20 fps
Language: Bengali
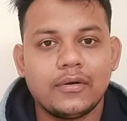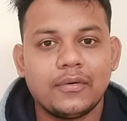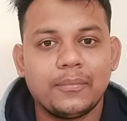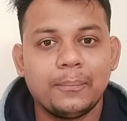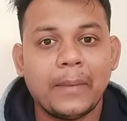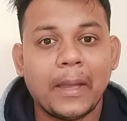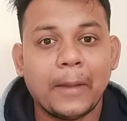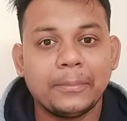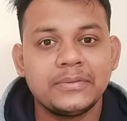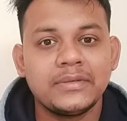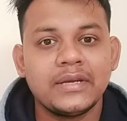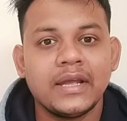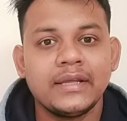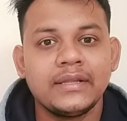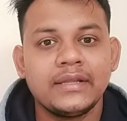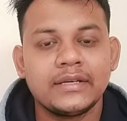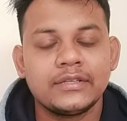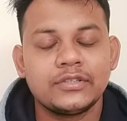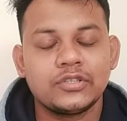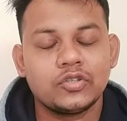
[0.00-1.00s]

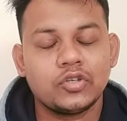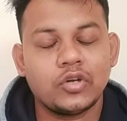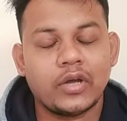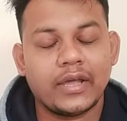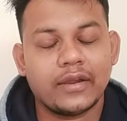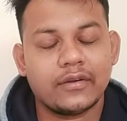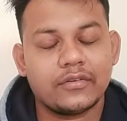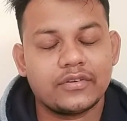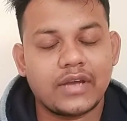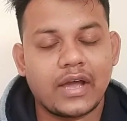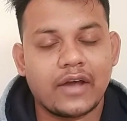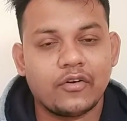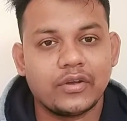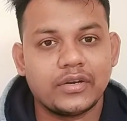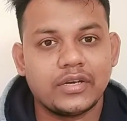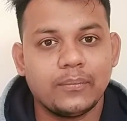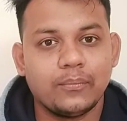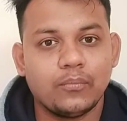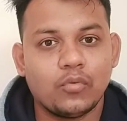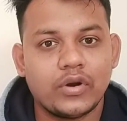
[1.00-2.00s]
ব্যবসায়ীদের জন্য আরও
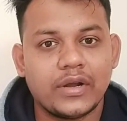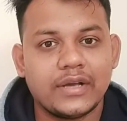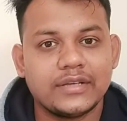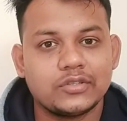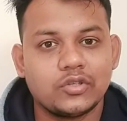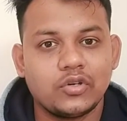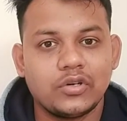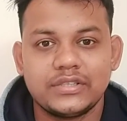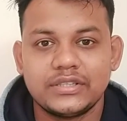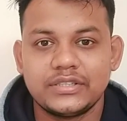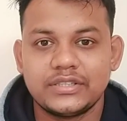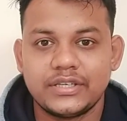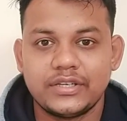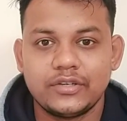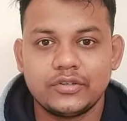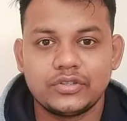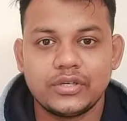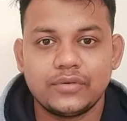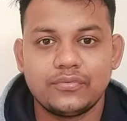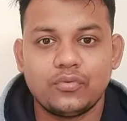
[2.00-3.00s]
একটি বোনাস রয়েছে সেটি
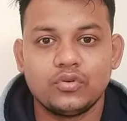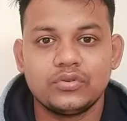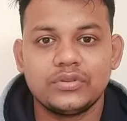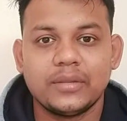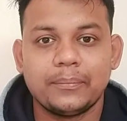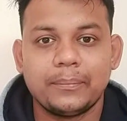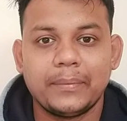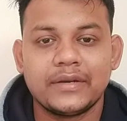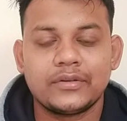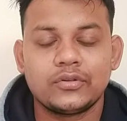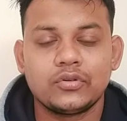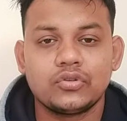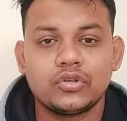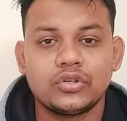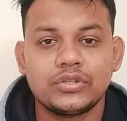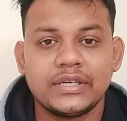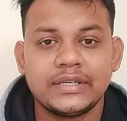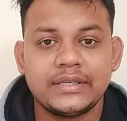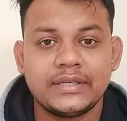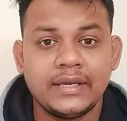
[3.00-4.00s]
হচ্ছে ফোনতে পে দ্রুত
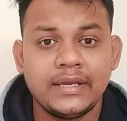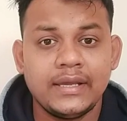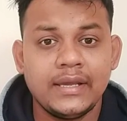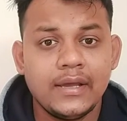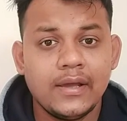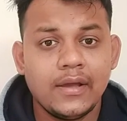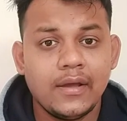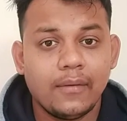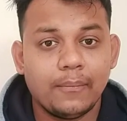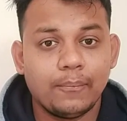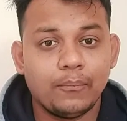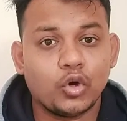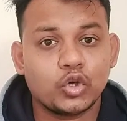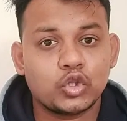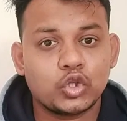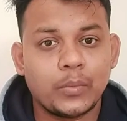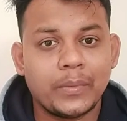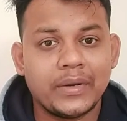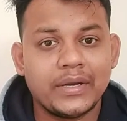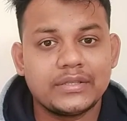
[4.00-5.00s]
যেটি
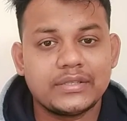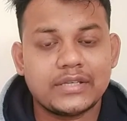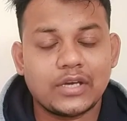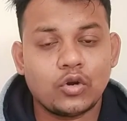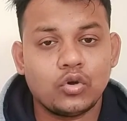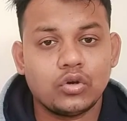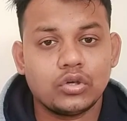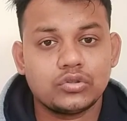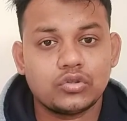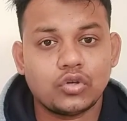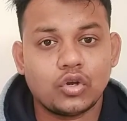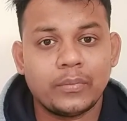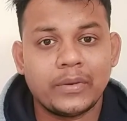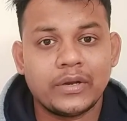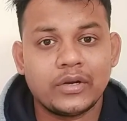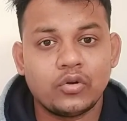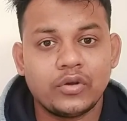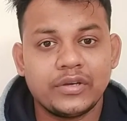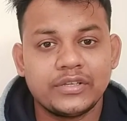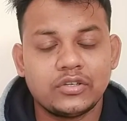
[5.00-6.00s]
বর্তমানে
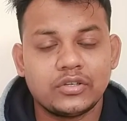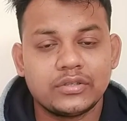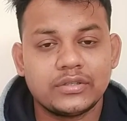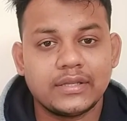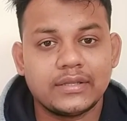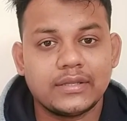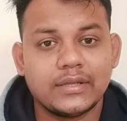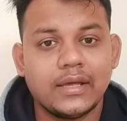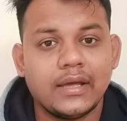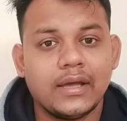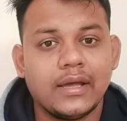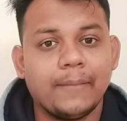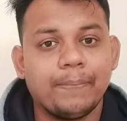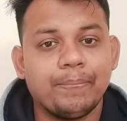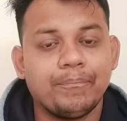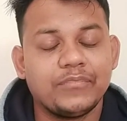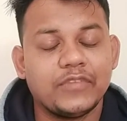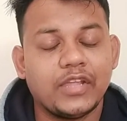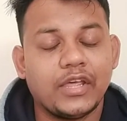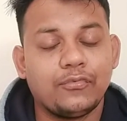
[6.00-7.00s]
চলমান রয়েছে অর্থাৎ
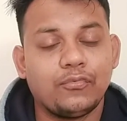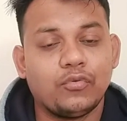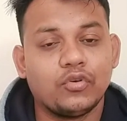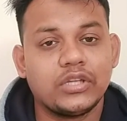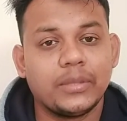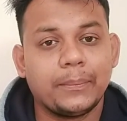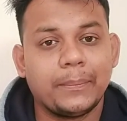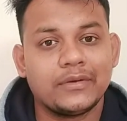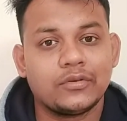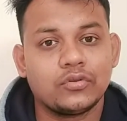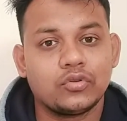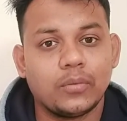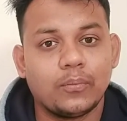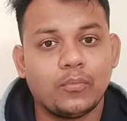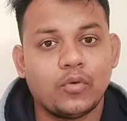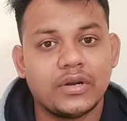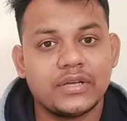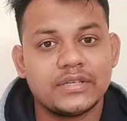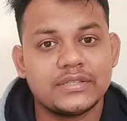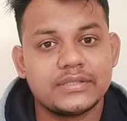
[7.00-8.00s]
এই ফোনতে পে দ্রুত
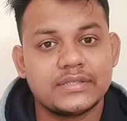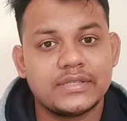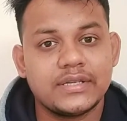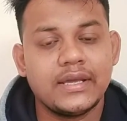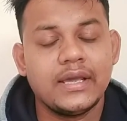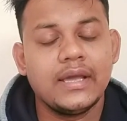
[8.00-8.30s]
বোনাসটি